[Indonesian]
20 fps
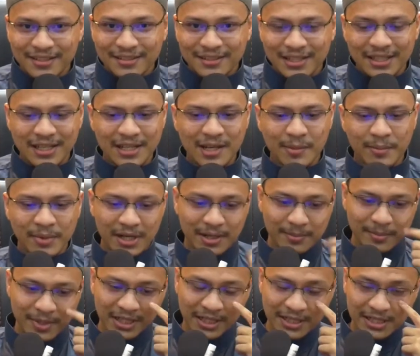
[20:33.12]
Ternyata dia
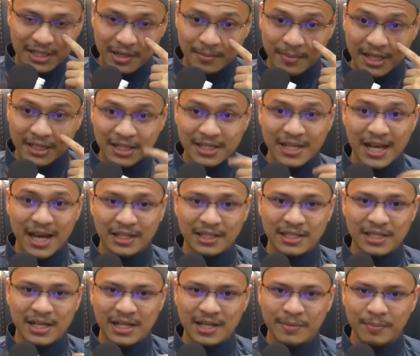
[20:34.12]
menetes air mata di
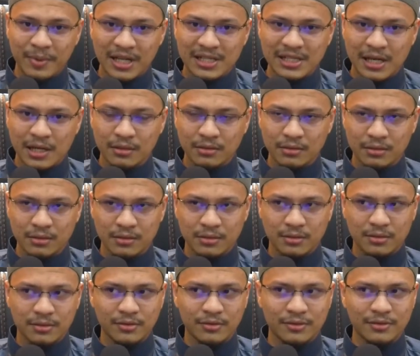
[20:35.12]
hatinya ada perasaan,
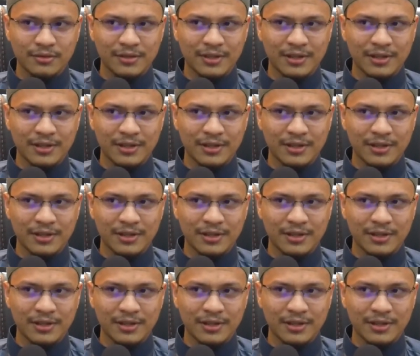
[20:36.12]
oh,